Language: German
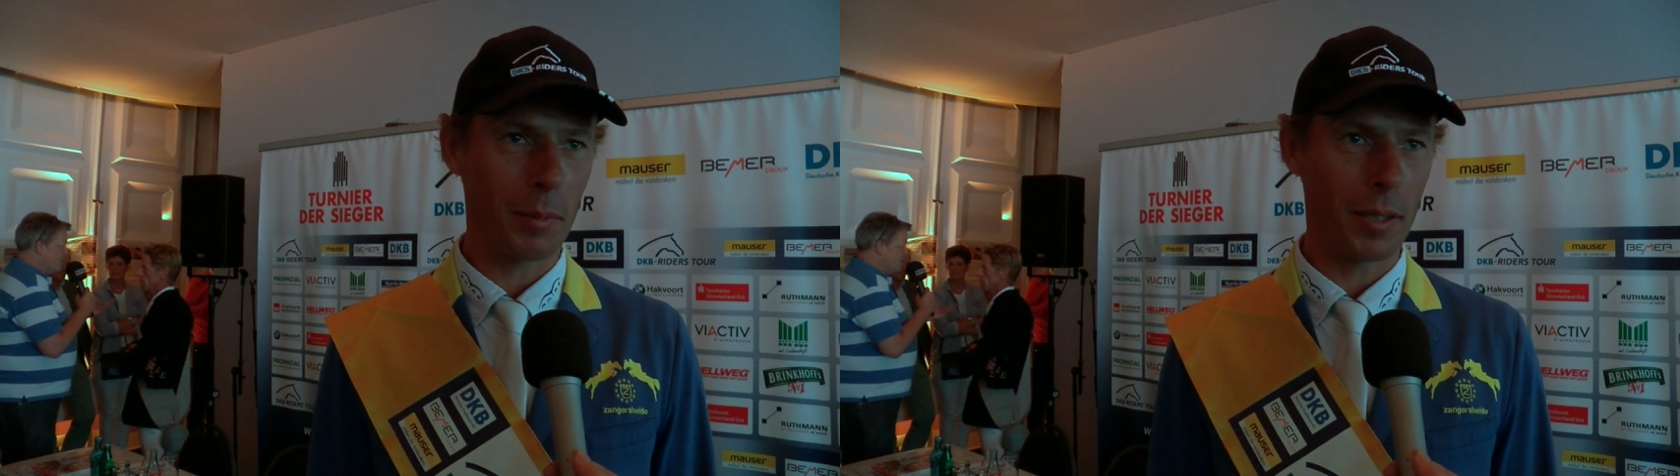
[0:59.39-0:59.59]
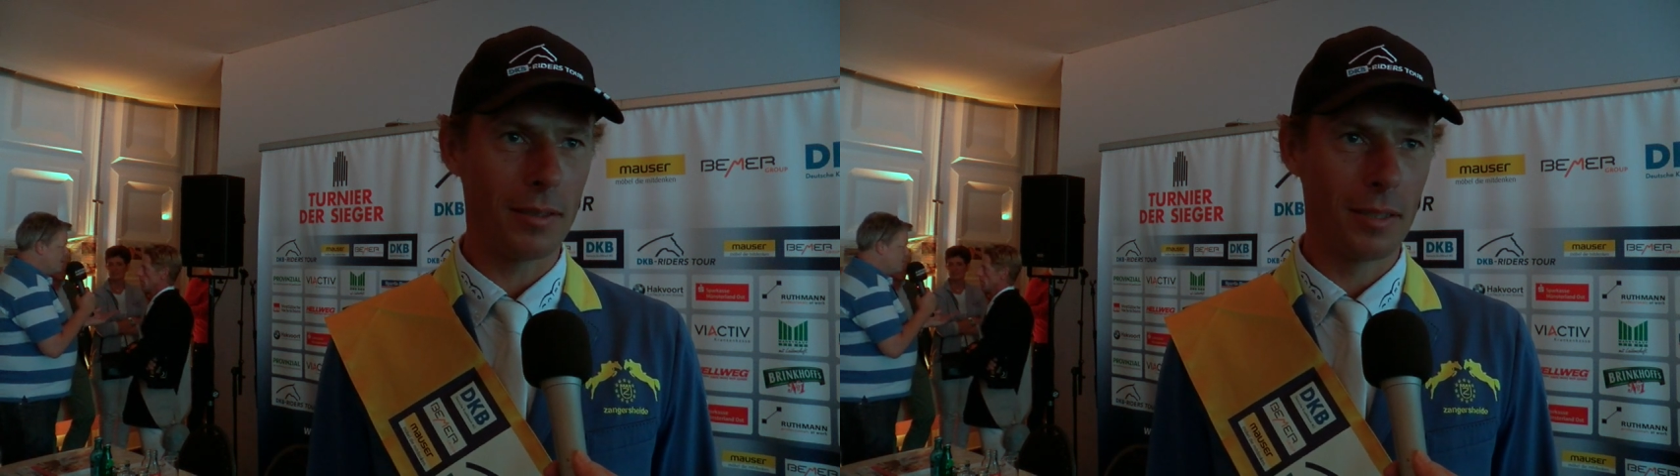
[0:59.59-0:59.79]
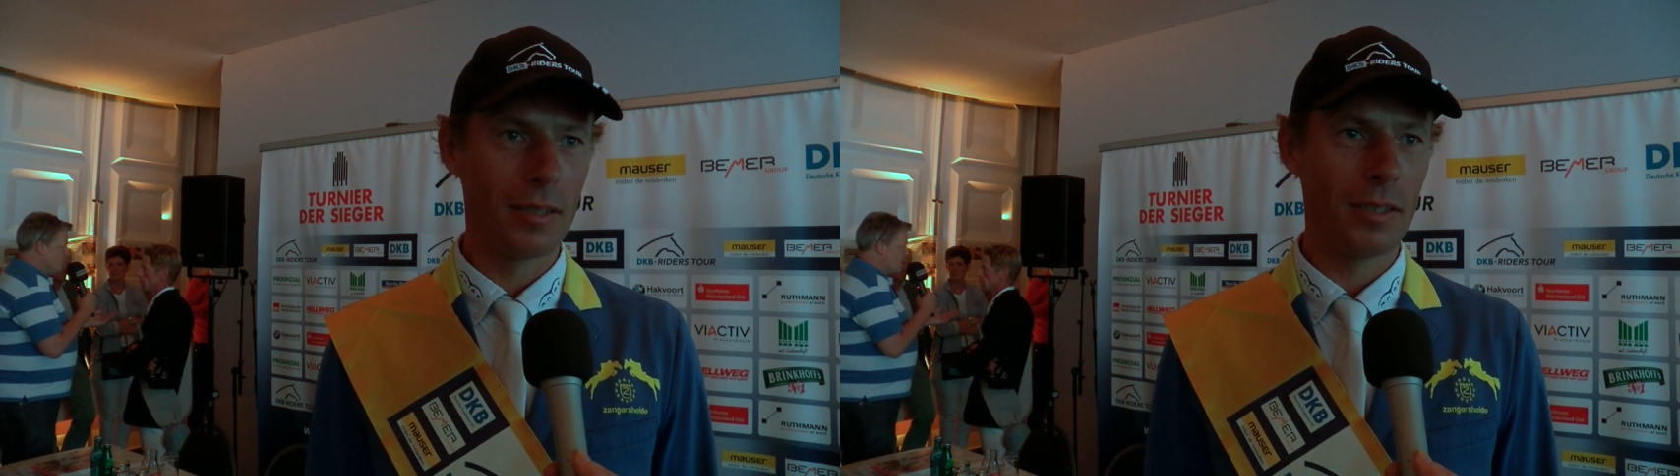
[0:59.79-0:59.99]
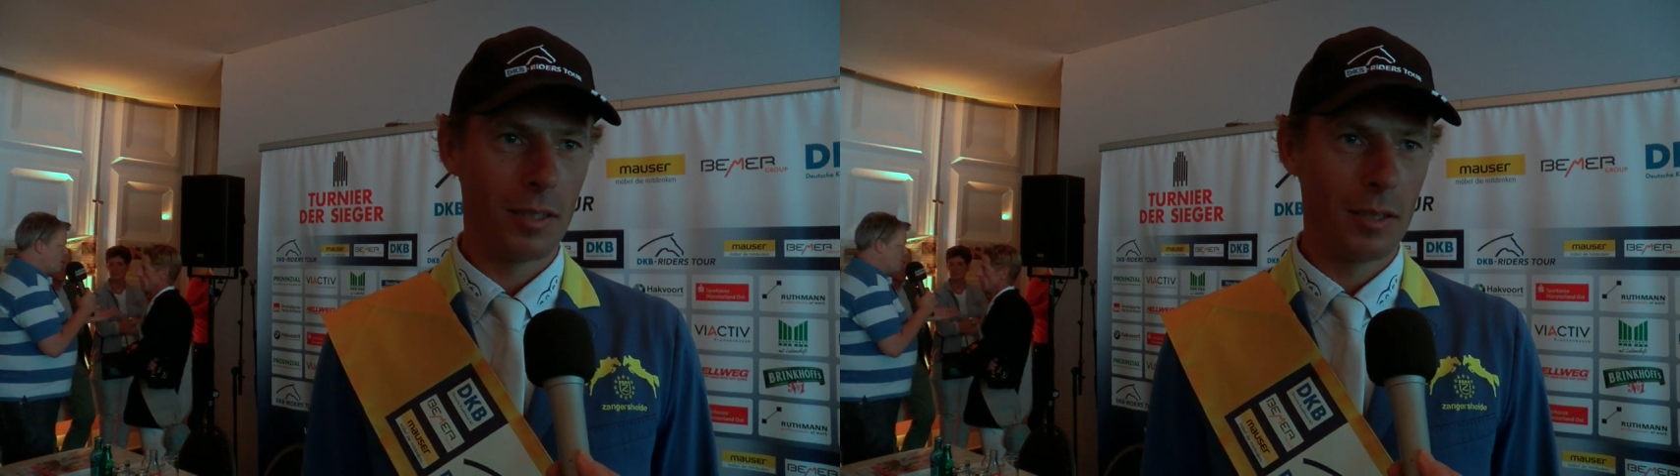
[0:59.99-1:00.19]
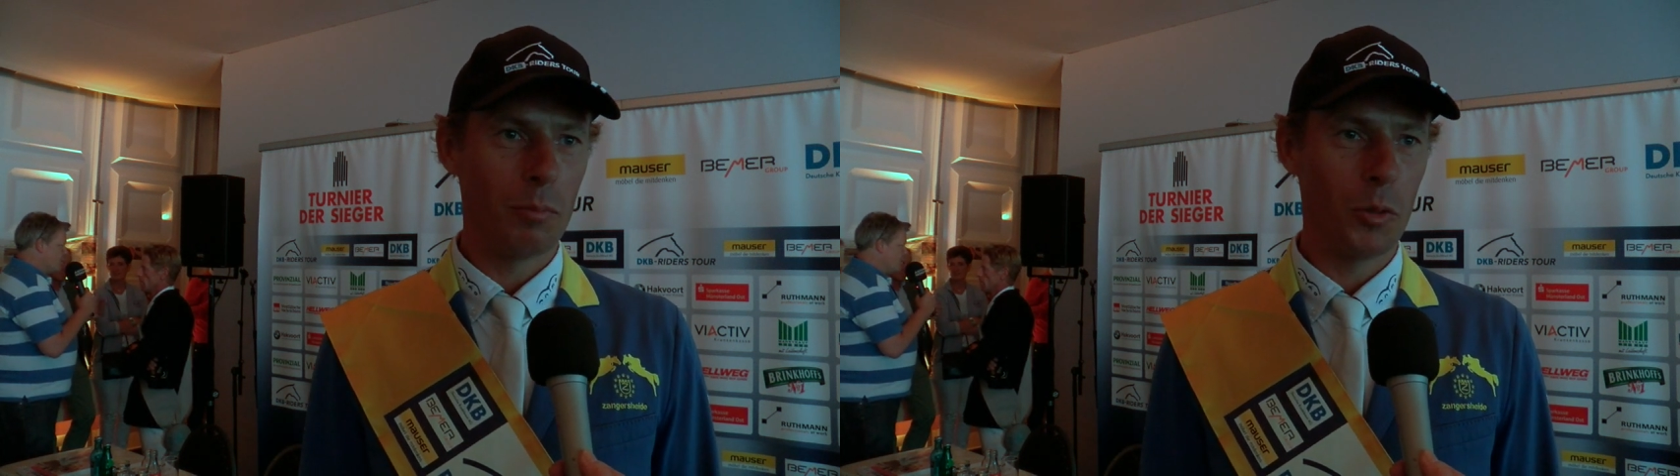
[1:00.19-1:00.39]
aber
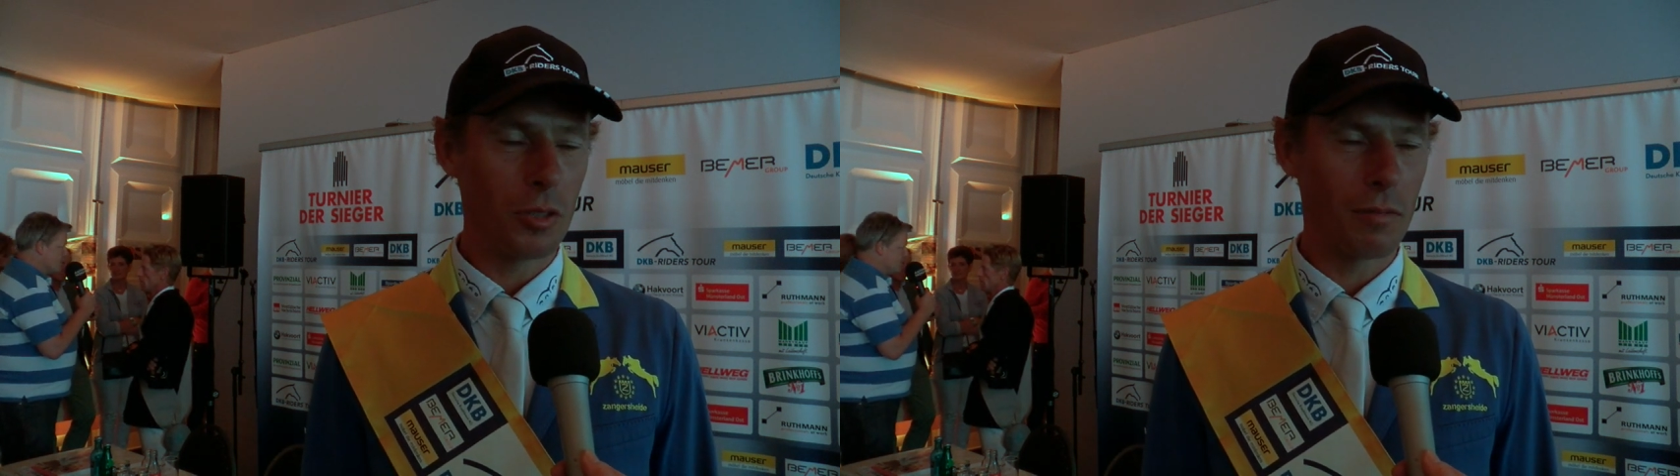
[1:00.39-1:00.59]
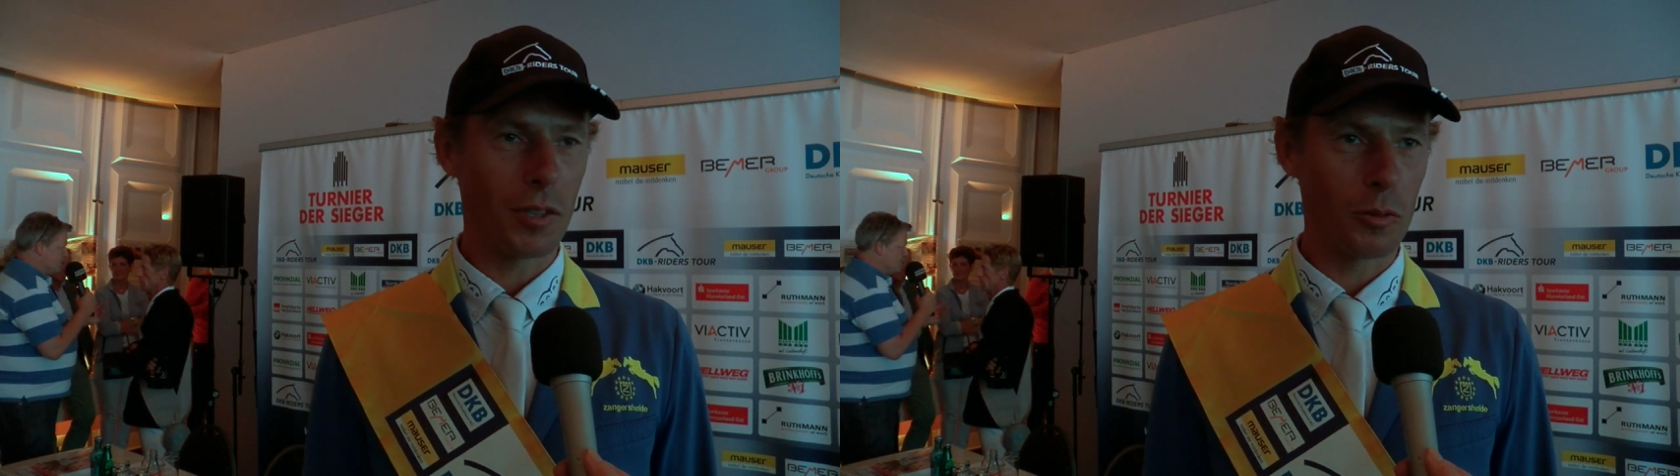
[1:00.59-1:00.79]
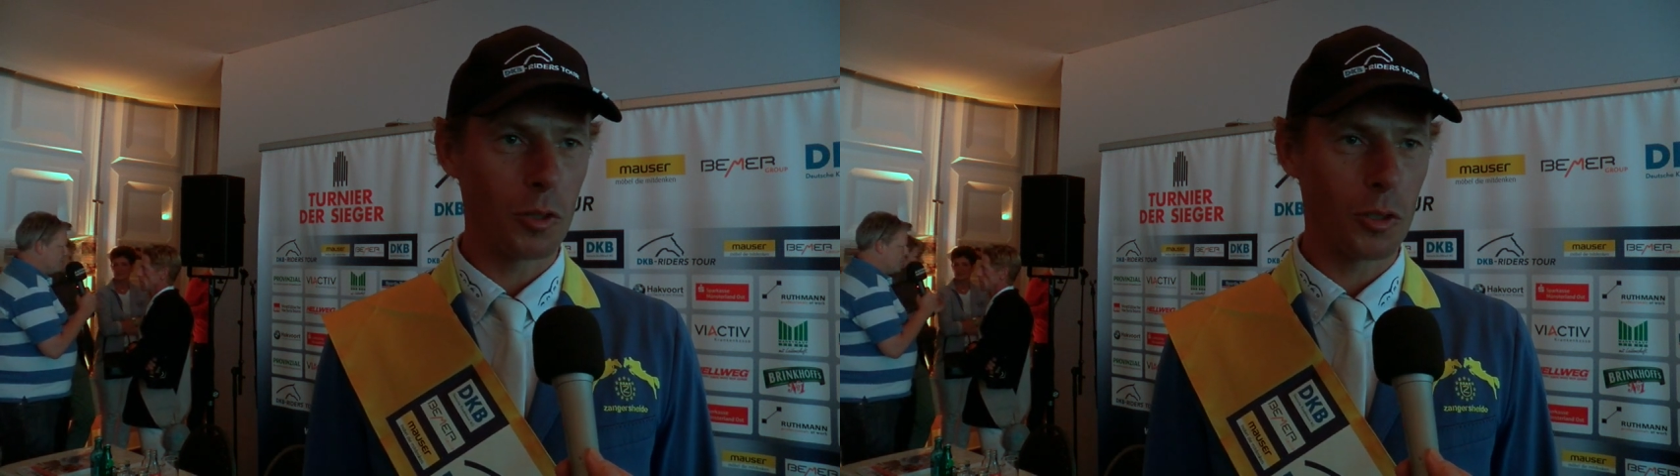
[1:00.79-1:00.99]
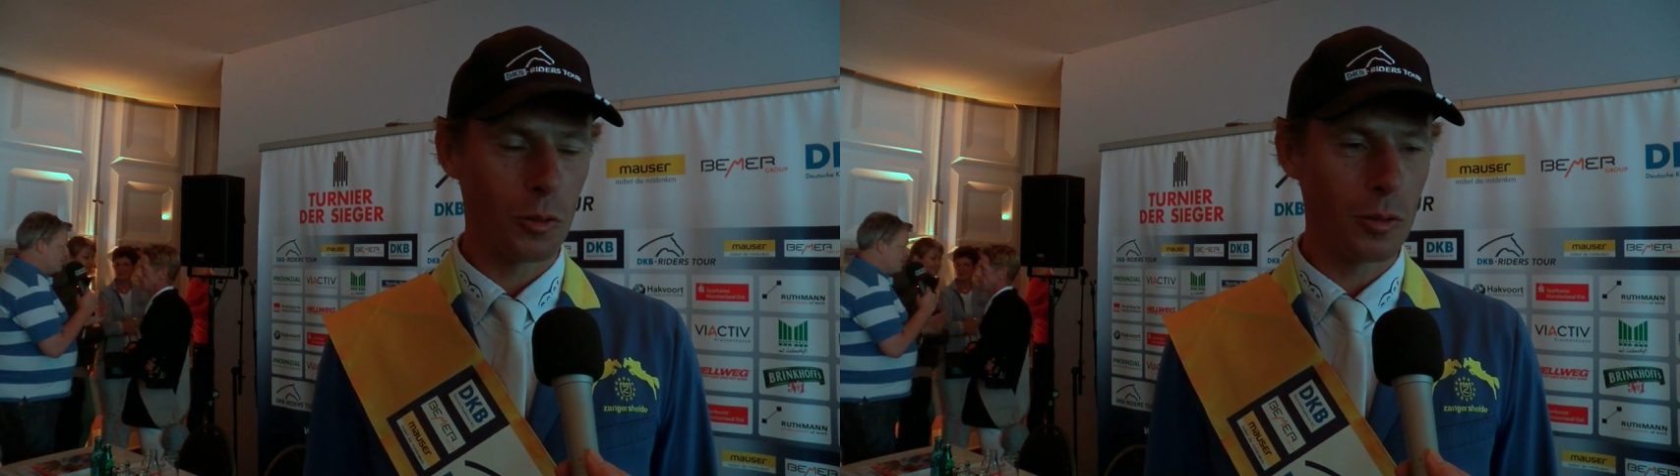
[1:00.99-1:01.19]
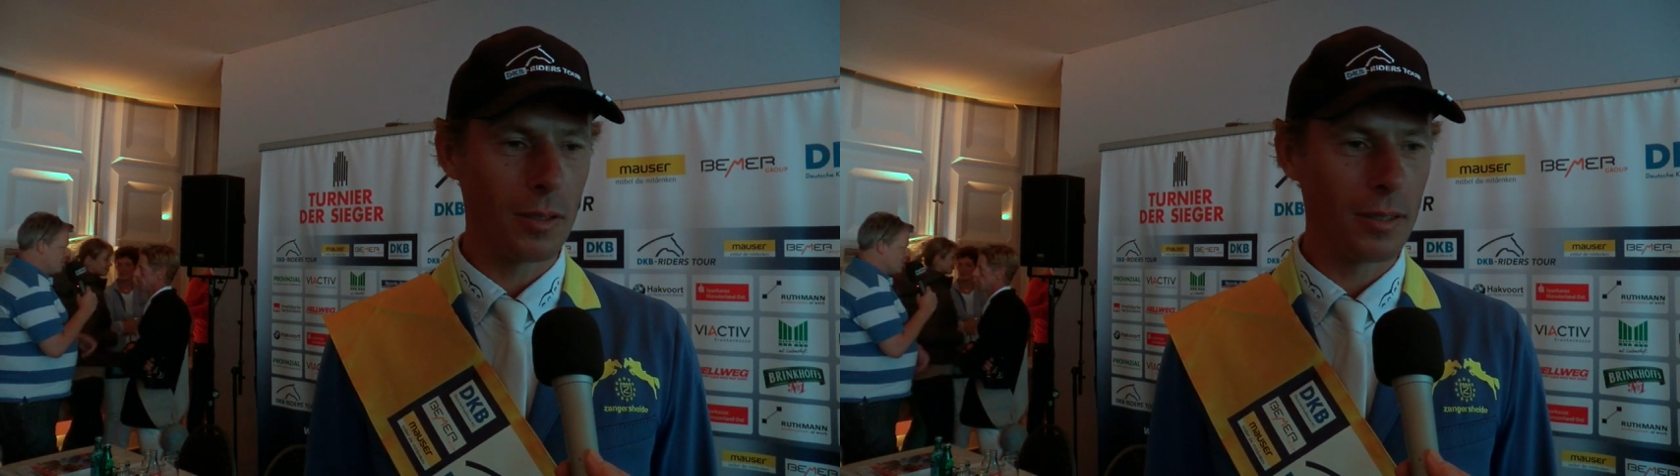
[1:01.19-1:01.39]
München versuche ich schon